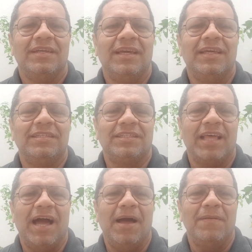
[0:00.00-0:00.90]
esse
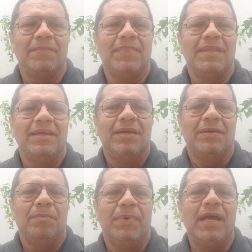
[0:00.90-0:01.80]
está
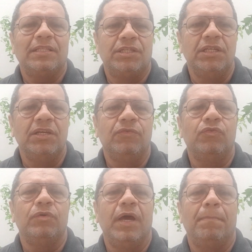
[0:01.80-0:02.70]
bem
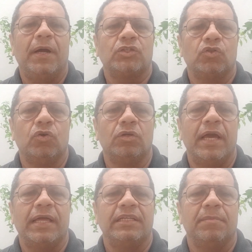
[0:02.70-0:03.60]
ativo, é pastor
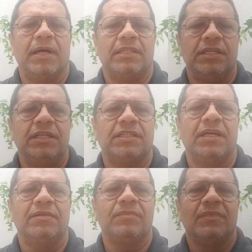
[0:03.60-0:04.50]
da Igreja
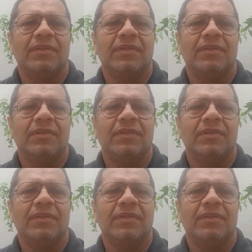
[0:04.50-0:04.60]
Batista,